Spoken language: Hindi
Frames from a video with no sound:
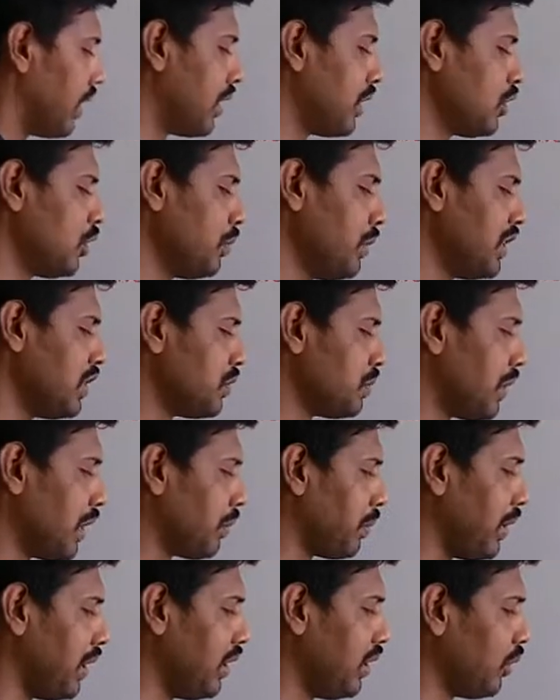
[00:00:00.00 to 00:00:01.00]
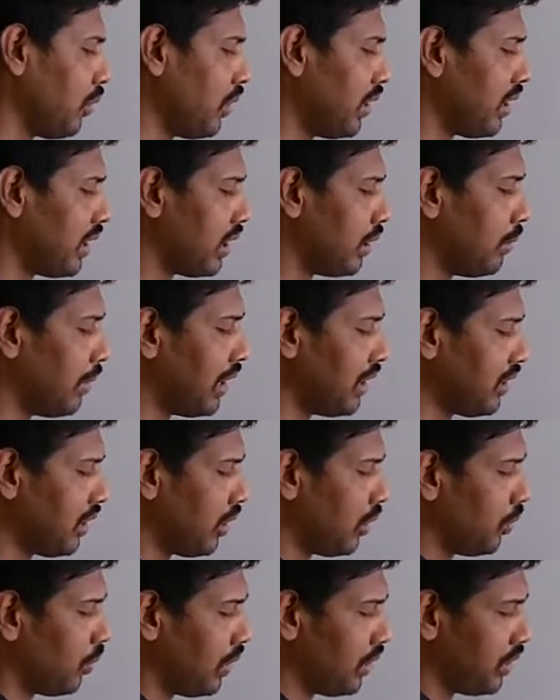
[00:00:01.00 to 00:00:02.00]
अगर जो मैं इस परपेंडिकुलर की बात
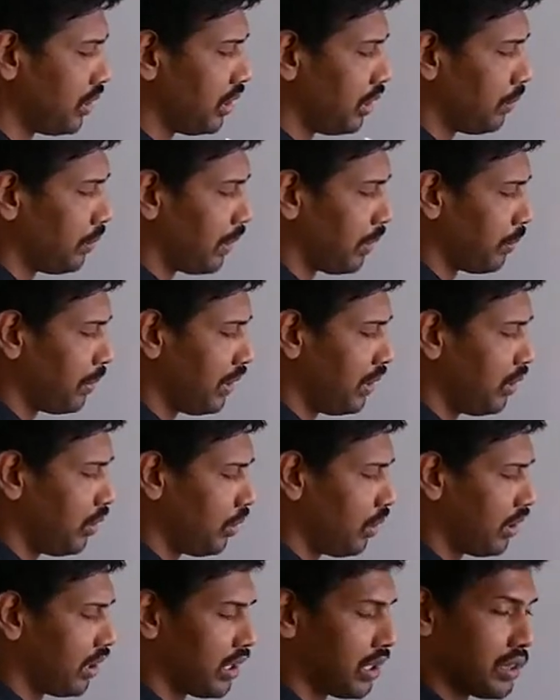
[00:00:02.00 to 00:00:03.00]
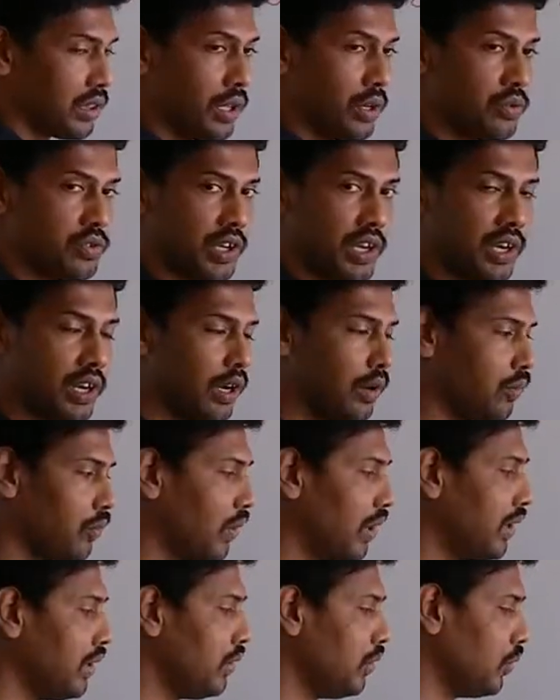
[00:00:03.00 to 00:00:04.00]
करूँगा तो ये परपेंडिकुलर कितना हो जाएगा
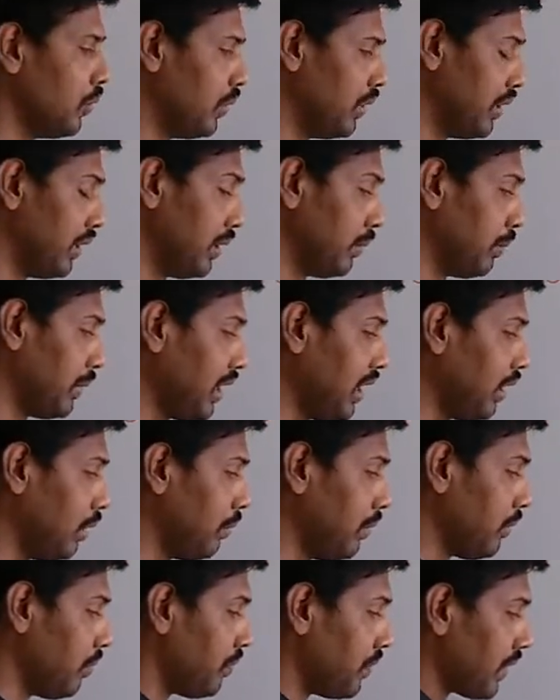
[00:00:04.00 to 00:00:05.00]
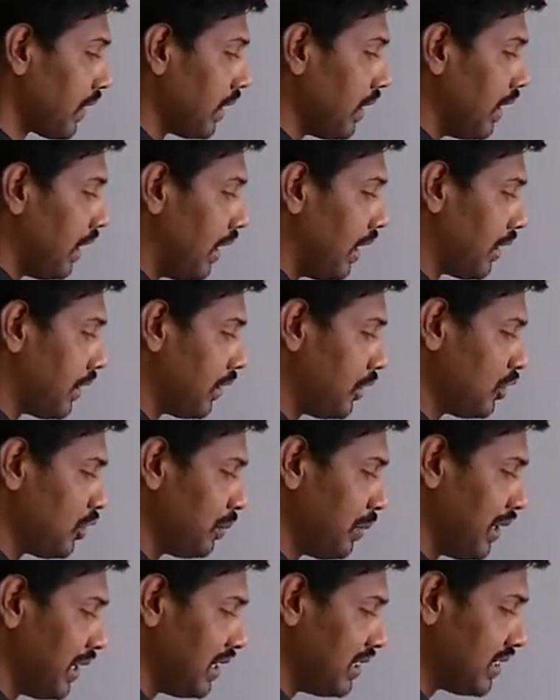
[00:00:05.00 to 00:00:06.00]
वन यूनिट मतलब अगर जो
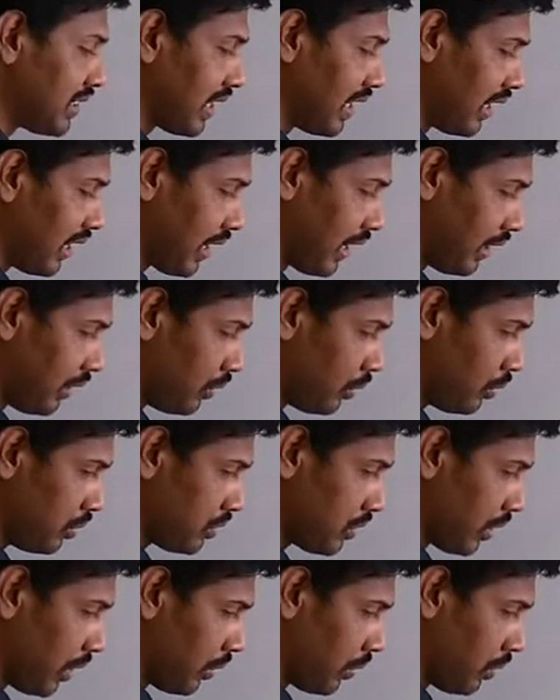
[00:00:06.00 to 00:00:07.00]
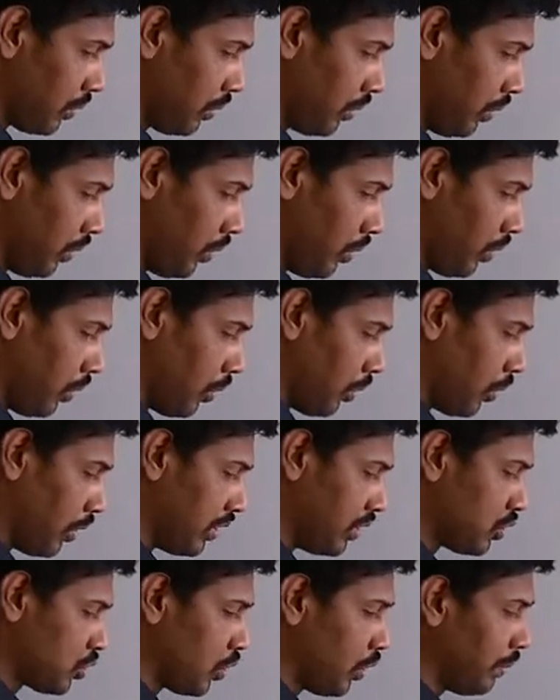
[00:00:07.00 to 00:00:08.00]
मैं स्केल का यूज़ करूँ और
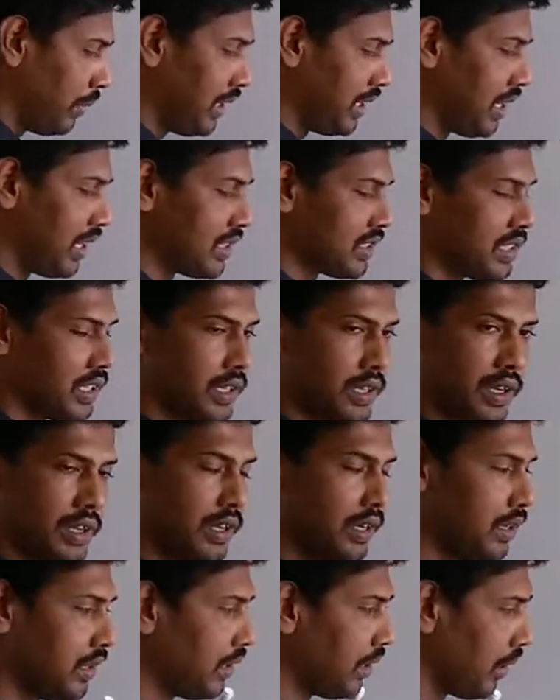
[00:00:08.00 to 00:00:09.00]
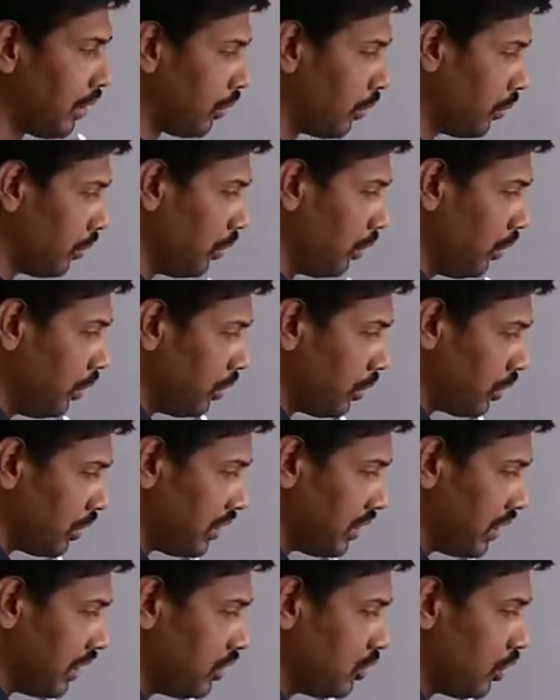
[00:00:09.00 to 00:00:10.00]
इसको मैं यहाँ से कनेक्ट करूँ तो
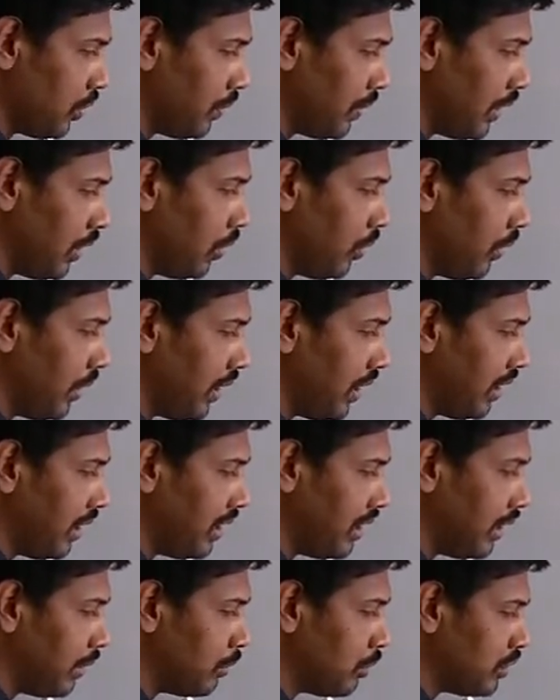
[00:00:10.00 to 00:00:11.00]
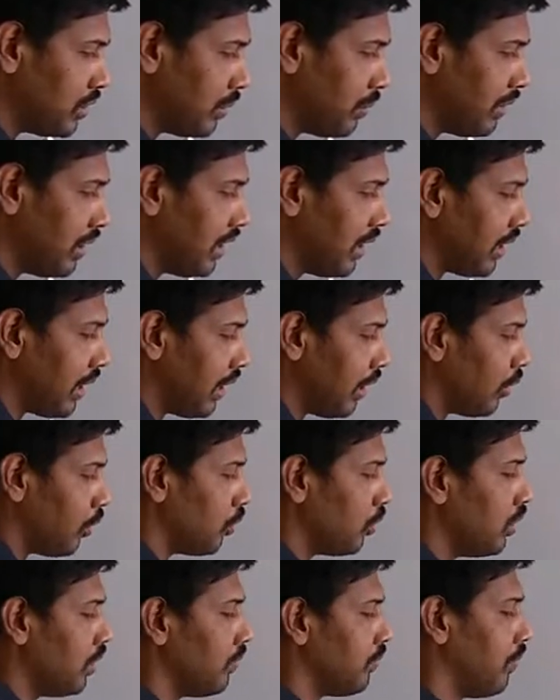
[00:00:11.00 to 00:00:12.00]
ये जो वैल्यू है ये मुझे मिलेगा
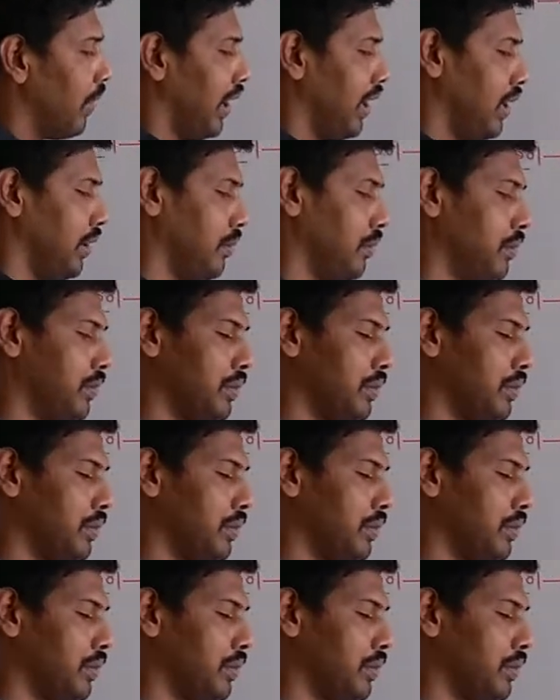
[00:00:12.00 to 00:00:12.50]
रूट फाइव